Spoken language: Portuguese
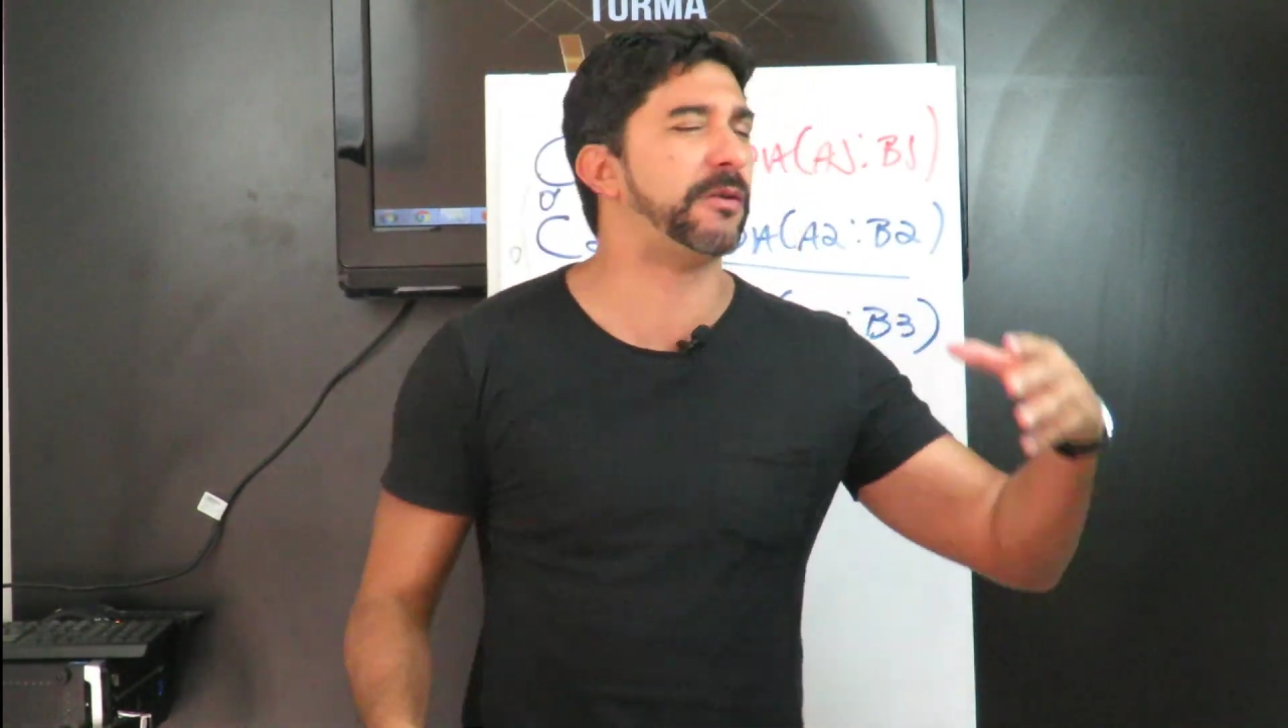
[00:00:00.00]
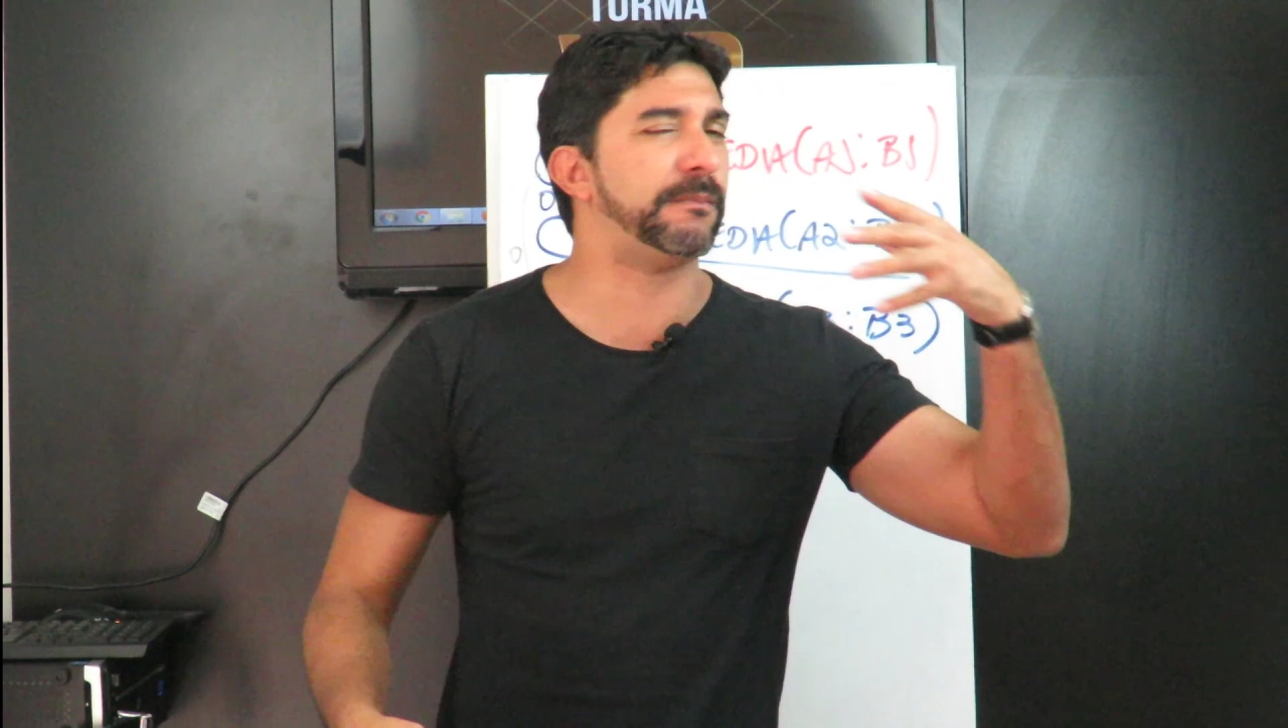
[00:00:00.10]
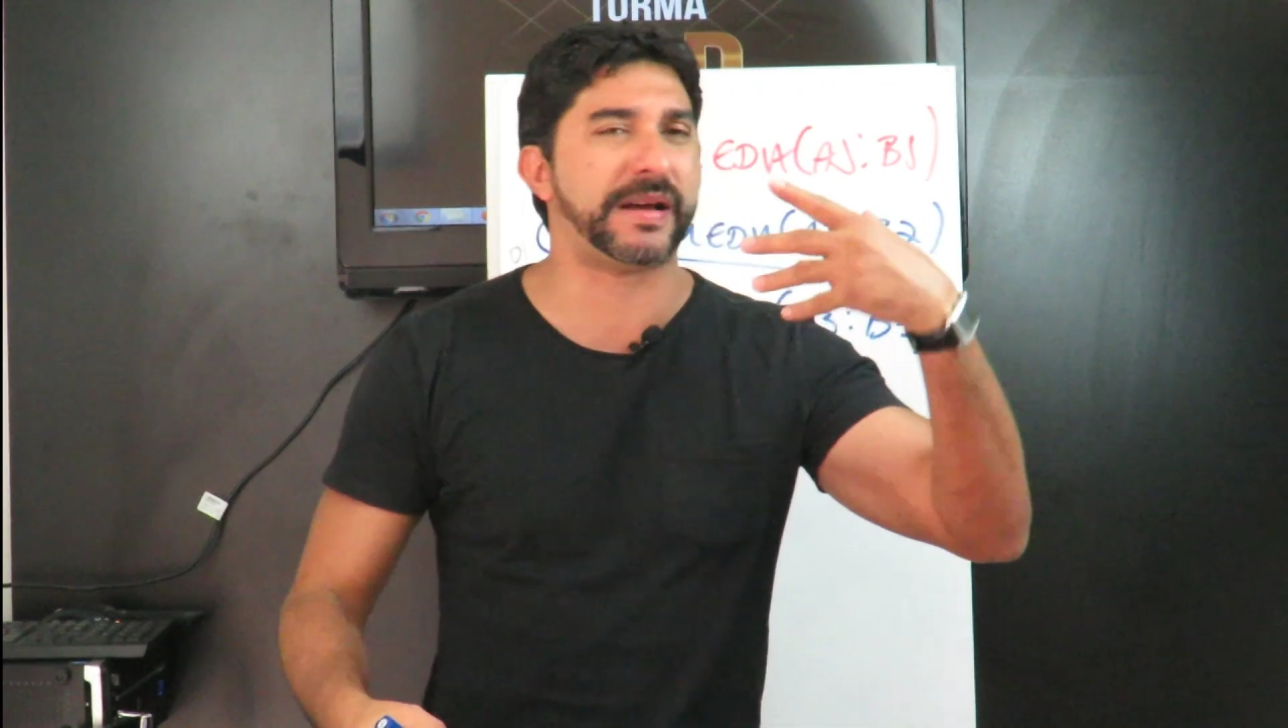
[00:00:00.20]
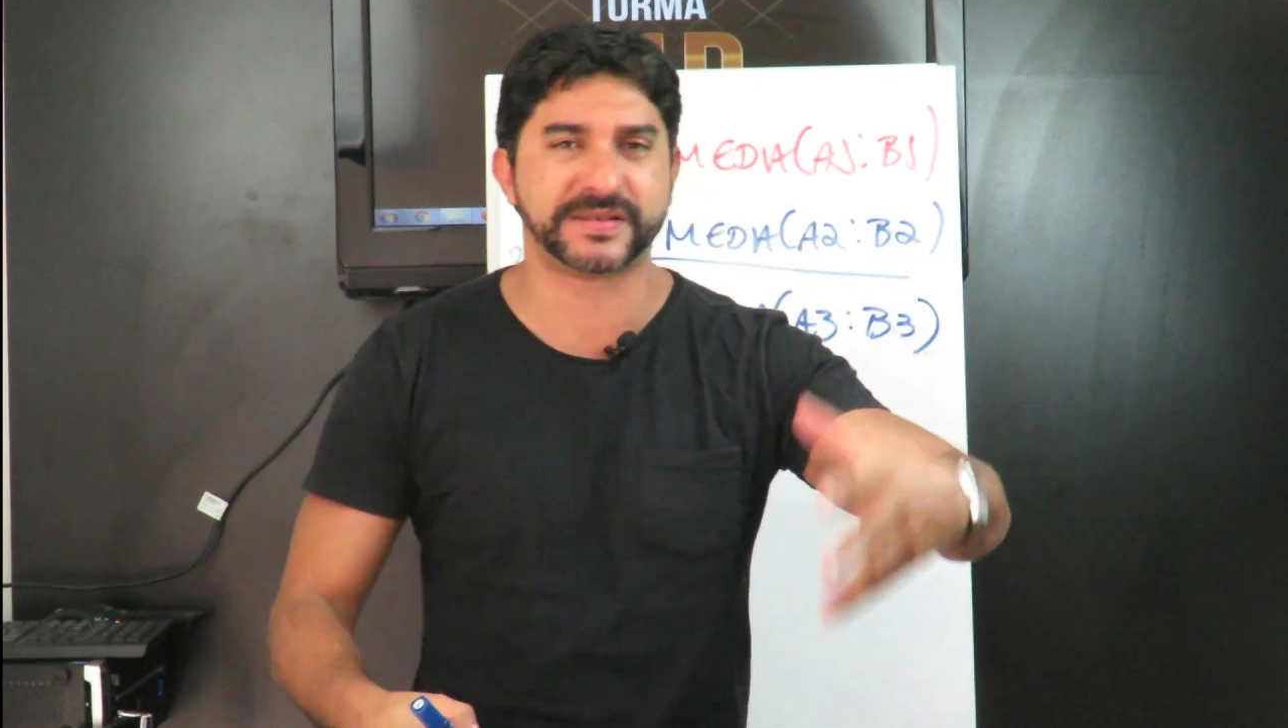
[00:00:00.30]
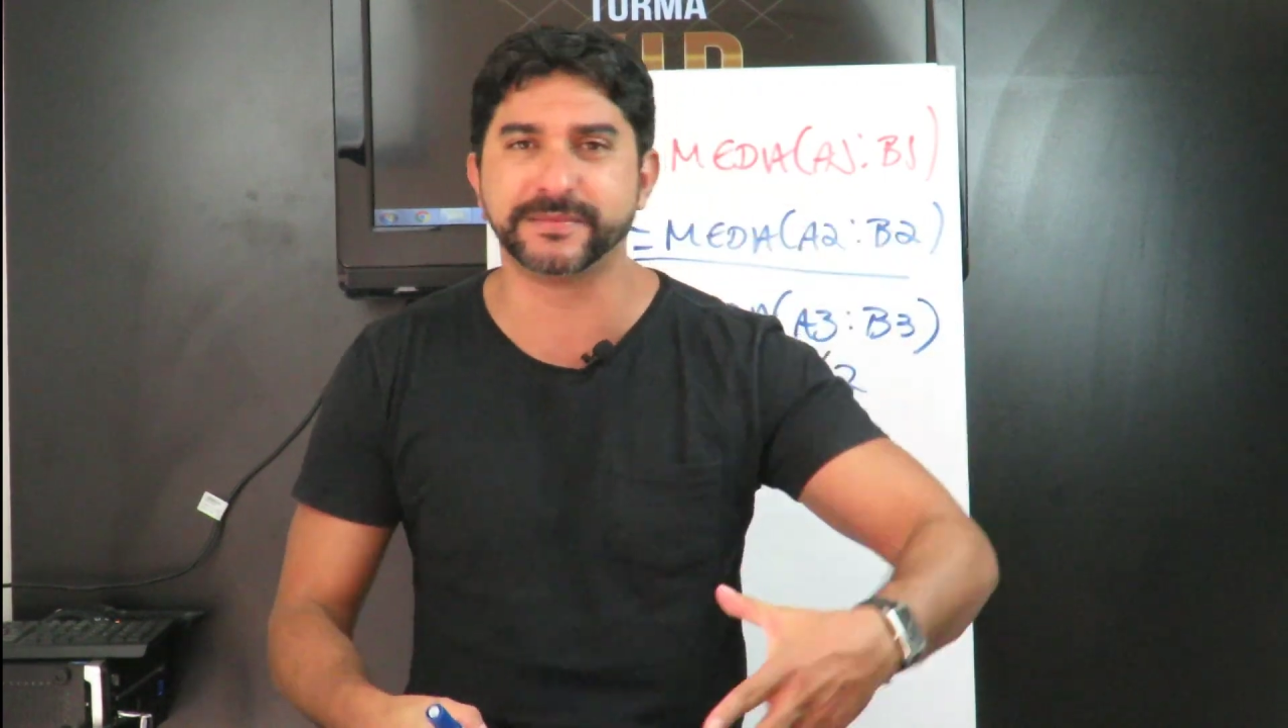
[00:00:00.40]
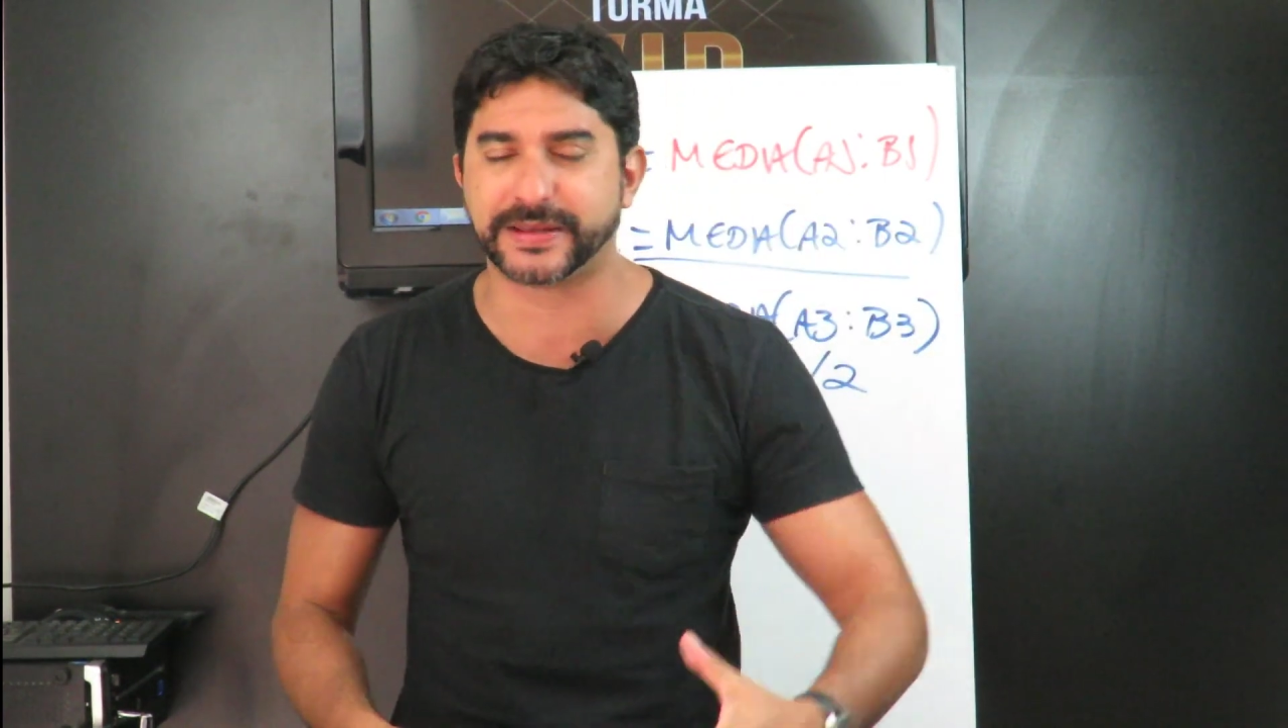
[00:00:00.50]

no máximo